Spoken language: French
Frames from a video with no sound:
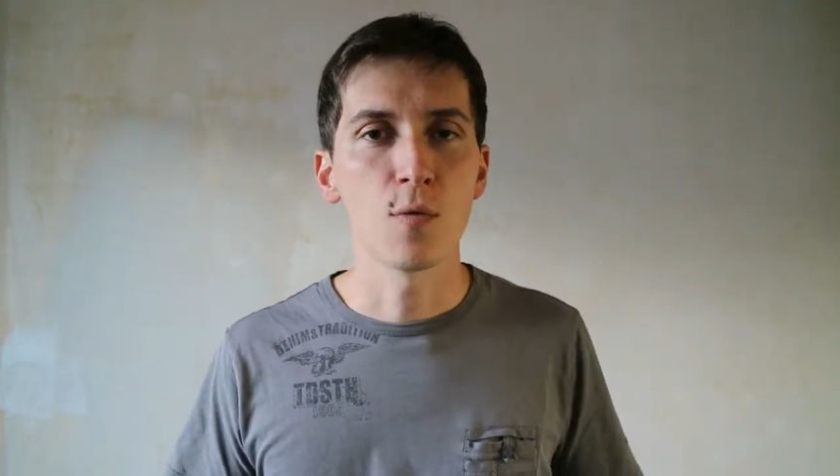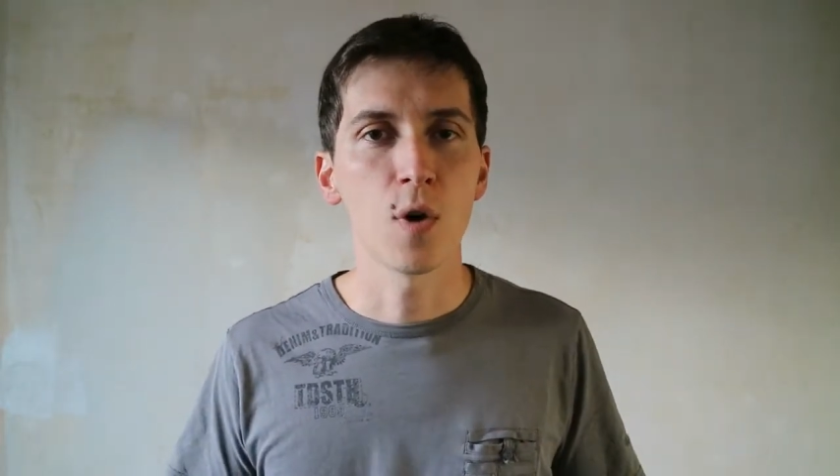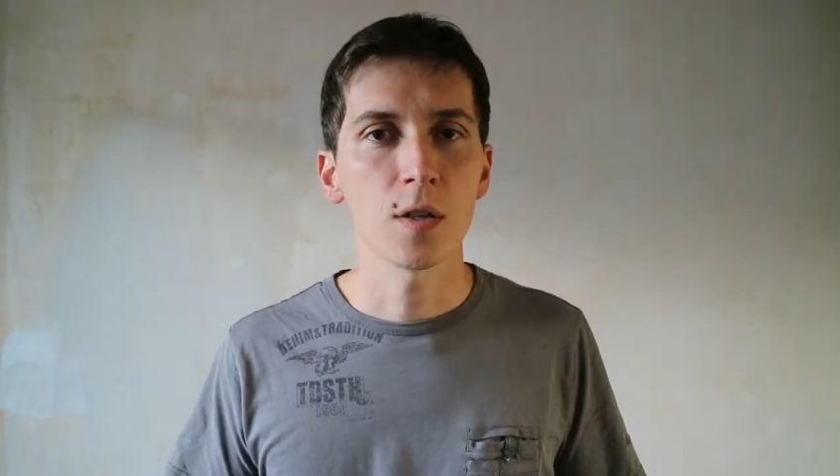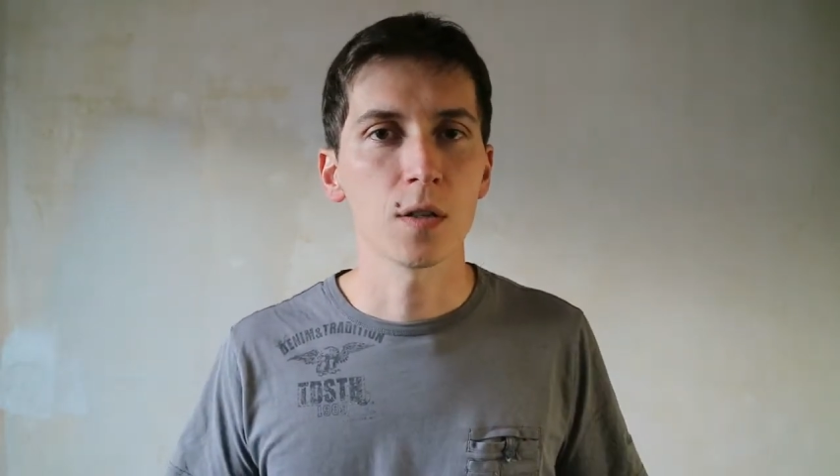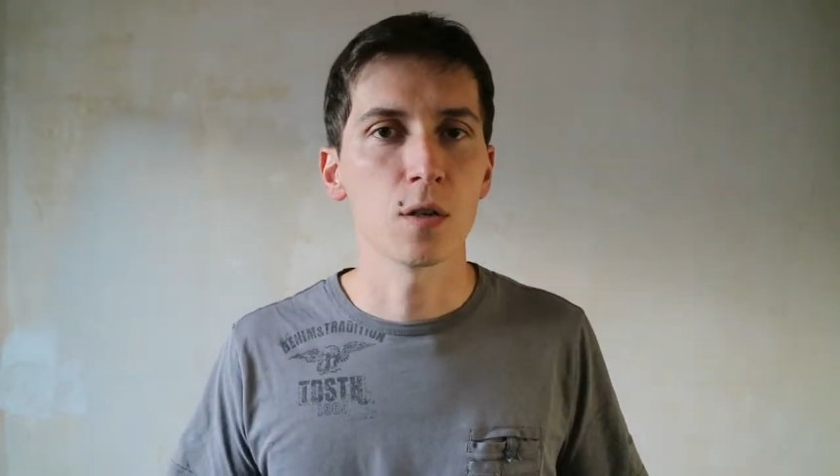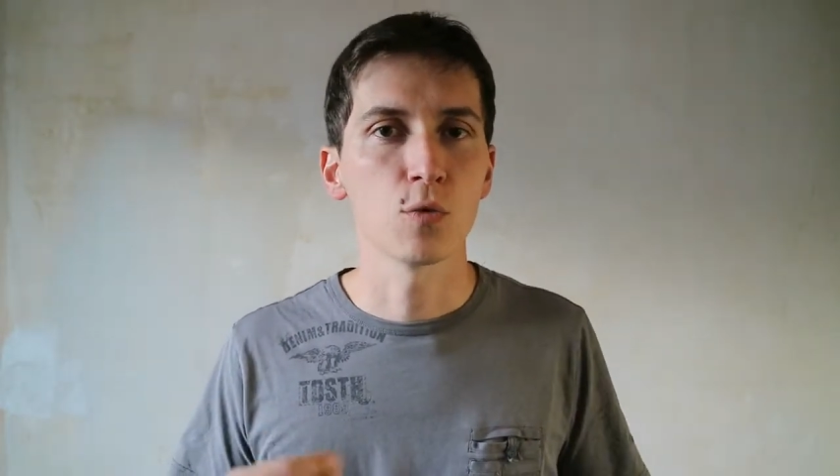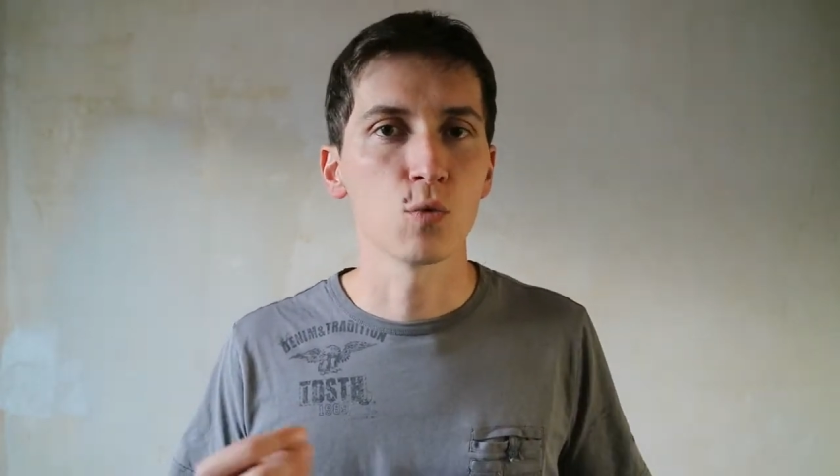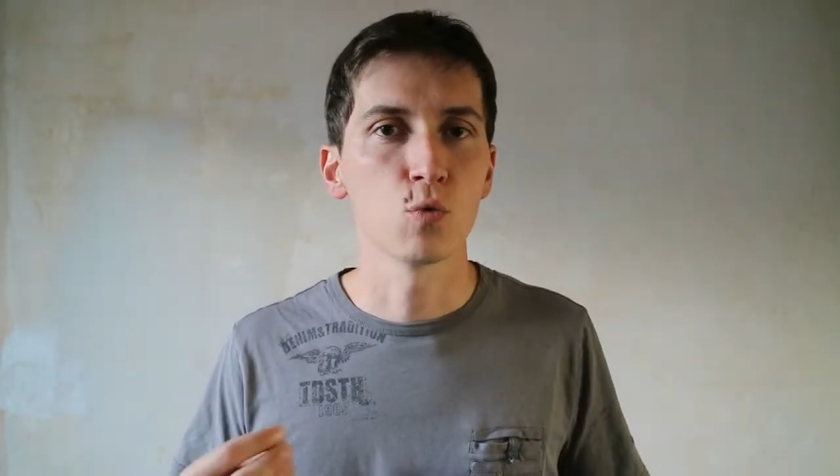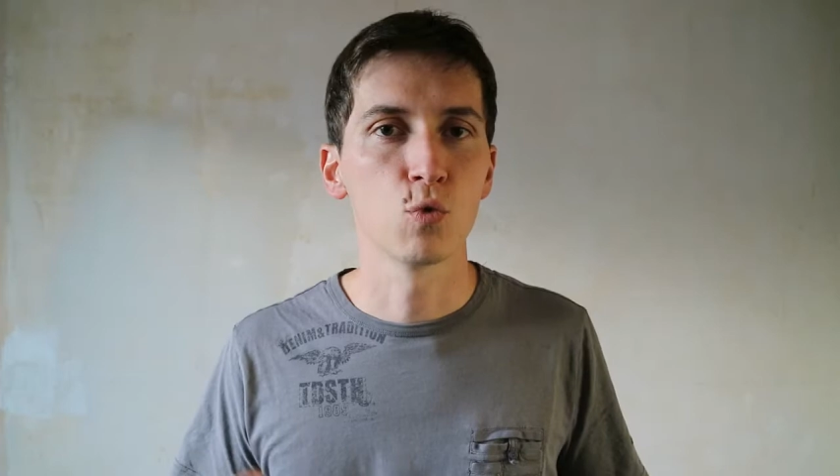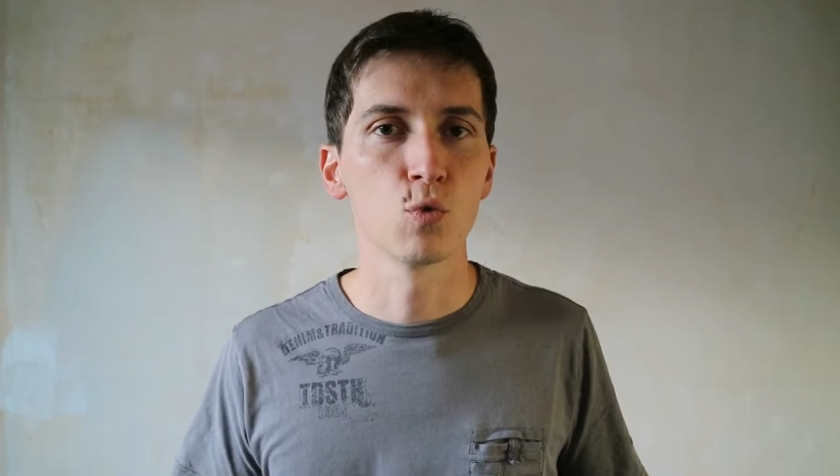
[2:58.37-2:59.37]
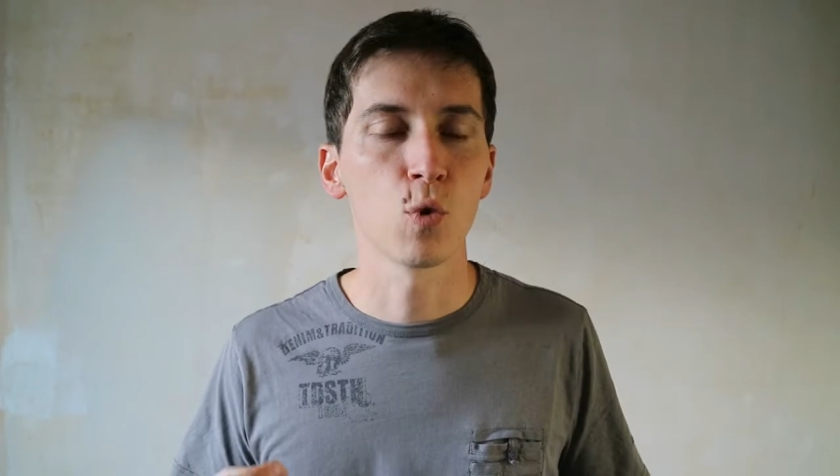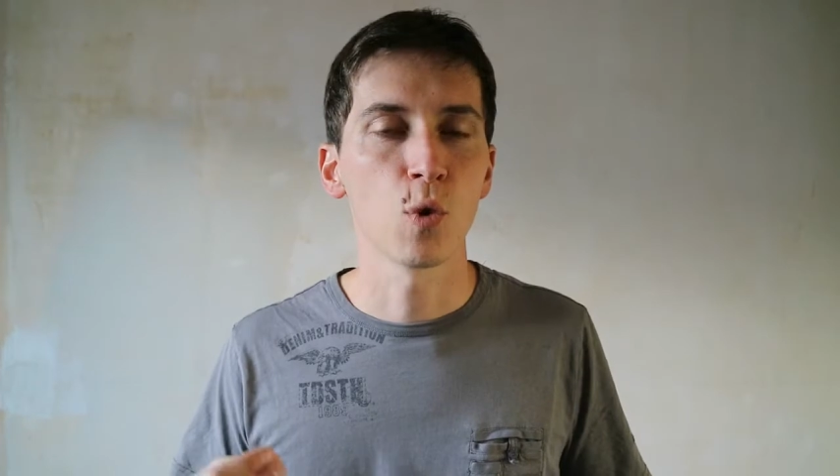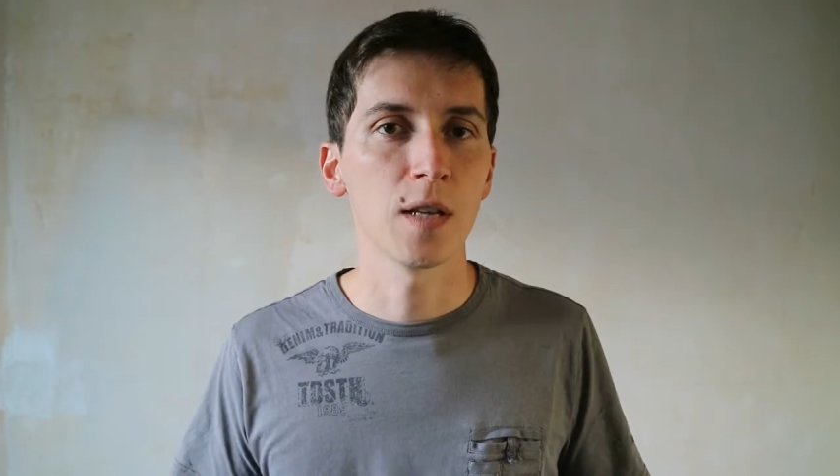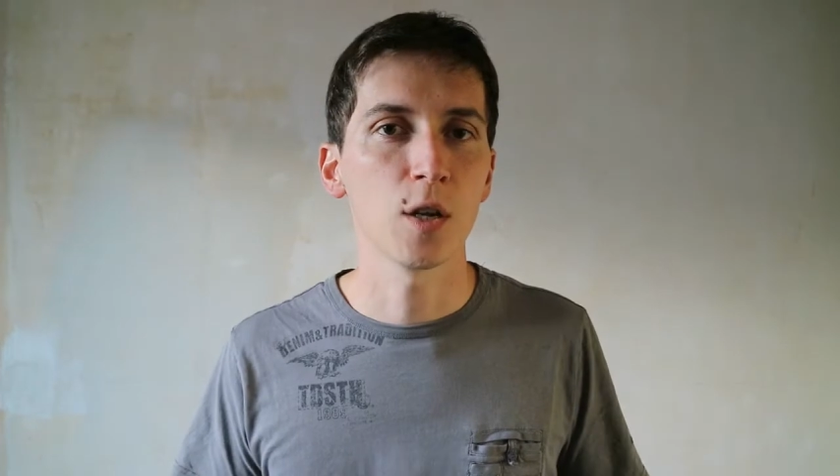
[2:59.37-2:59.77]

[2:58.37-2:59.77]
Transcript: voir si elles sont toujours